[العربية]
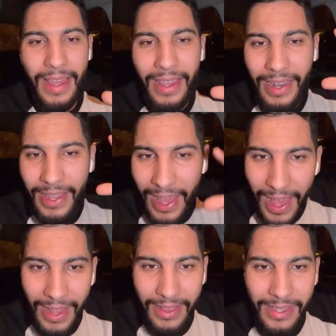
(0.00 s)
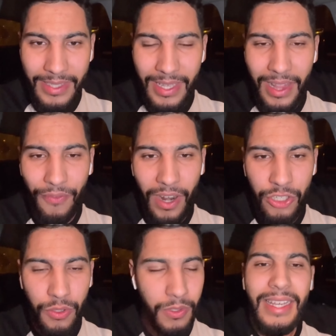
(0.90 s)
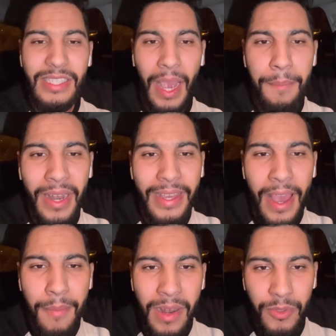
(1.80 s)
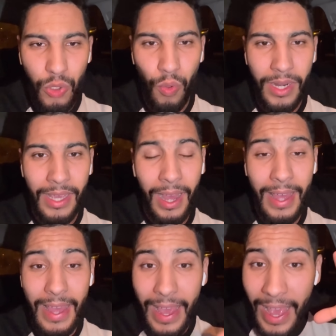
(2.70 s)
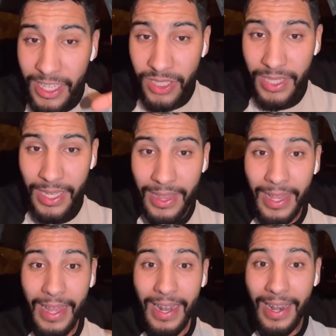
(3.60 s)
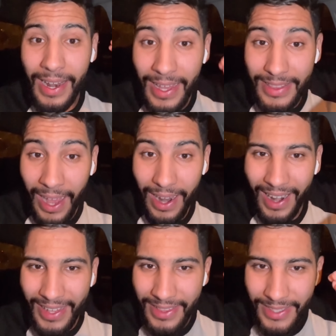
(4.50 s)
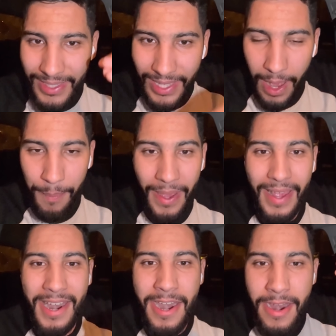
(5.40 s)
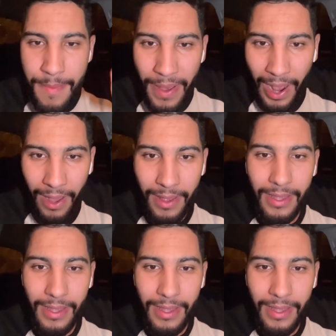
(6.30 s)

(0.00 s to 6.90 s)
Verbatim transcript: يعني هاد السيد اللي في لاجونس كيتحمل كامل المسؤوليه هاد السيد اللي عطى لهاد النصاب النمره